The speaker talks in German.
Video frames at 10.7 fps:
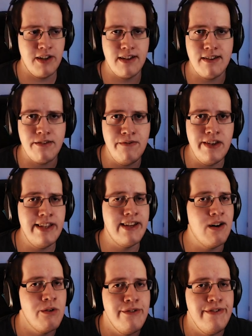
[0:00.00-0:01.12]
ich das
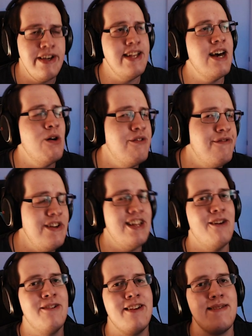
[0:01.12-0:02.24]
wieder und wieder und
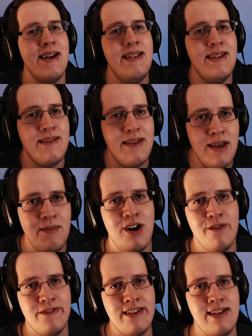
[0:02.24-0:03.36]
wieder und es endet immer
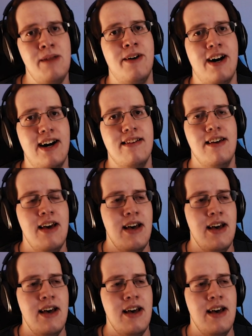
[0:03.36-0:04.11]
auf dieselbe Art,